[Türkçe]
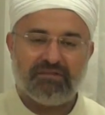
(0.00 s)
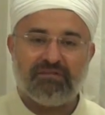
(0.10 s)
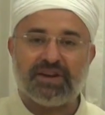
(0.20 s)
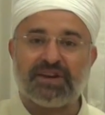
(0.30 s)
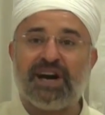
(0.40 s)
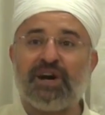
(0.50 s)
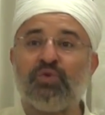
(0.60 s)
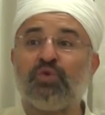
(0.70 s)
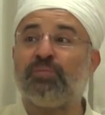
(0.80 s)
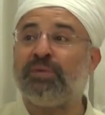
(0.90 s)
Ve
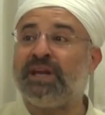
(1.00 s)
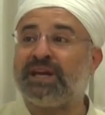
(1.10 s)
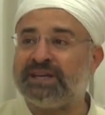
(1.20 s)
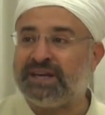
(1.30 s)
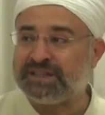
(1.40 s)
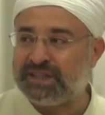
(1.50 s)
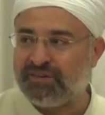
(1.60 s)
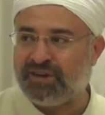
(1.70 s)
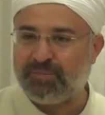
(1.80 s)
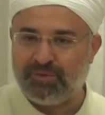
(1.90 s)
nahnu melekler
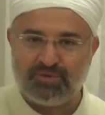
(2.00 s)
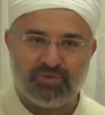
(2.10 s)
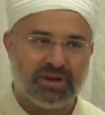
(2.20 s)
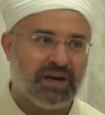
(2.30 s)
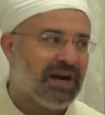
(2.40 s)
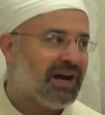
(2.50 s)
devam ediyor.